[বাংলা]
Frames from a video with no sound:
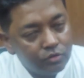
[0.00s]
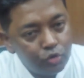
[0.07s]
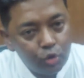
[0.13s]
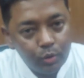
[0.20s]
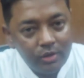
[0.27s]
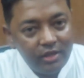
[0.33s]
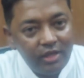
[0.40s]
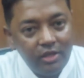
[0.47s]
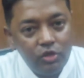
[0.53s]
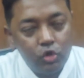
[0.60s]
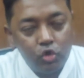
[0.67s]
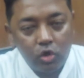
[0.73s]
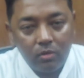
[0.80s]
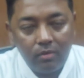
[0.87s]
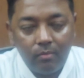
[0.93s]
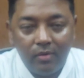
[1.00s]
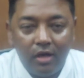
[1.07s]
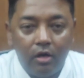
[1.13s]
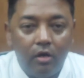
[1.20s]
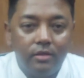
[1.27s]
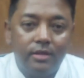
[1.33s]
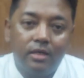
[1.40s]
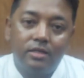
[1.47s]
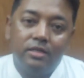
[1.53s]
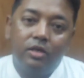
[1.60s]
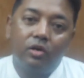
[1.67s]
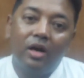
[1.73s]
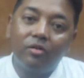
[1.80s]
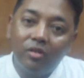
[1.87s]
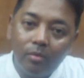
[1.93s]
যদি যৌতুক মামলা হয় তাহলে
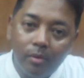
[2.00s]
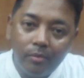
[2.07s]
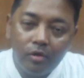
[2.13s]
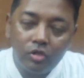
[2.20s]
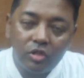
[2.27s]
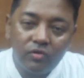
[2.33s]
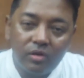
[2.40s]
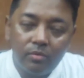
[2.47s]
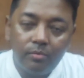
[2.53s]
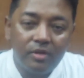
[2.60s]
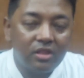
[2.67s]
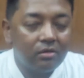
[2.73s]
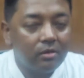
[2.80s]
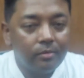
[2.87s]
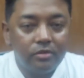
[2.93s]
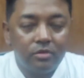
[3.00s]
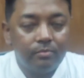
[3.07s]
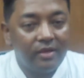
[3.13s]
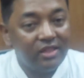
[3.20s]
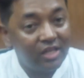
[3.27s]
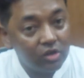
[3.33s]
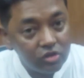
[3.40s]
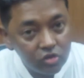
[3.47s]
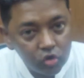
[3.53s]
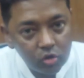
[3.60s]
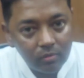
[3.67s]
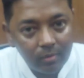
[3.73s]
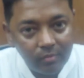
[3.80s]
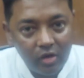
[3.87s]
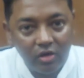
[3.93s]
সেটাও কাউন্টার মামলা করতে পারবে মিথ্যা মামলা যদি মিথ্যা যদি
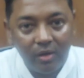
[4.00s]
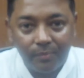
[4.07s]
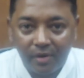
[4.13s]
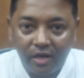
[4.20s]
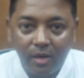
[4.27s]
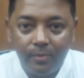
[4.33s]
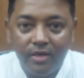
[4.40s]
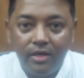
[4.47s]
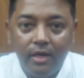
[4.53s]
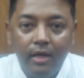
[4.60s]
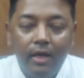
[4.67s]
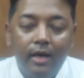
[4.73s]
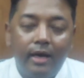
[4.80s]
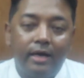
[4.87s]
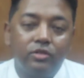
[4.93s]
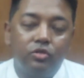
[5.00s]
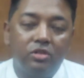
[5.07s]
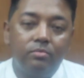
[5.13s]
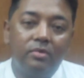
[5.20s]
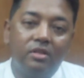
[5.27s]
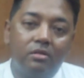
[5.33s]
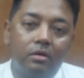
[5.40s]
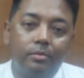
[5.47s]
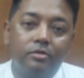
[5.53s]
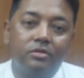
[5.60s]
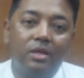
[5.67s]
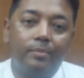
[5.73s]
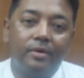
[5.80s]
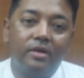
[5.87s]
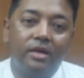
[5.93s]
যৌতুক মামলা হয় আপনার নামে আর যদি মিথ্যাভাবে
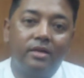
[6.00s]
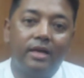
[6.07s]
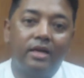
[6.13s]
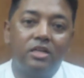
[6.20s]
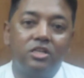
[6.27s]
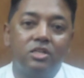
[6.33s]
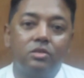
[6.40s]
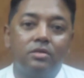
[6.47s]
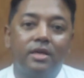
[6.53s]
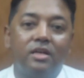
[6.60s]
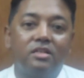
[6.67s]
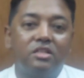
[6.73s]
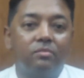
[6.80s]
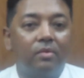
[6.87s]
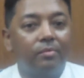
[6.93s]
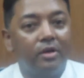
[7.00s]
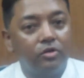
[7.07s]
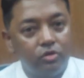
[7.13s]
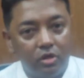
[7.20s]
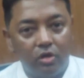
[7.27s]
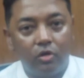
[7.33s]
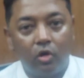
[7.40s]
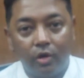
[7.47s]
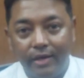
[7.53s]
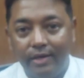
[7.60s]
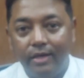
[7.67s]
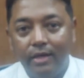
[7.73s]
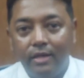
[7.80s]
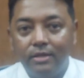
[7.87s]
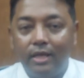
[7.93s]
যদি আপনার নারী নারী মামলা যদি করে
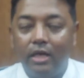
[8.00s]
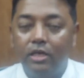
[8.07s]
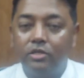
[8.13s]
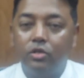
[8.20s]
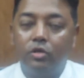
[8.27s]
তাহলে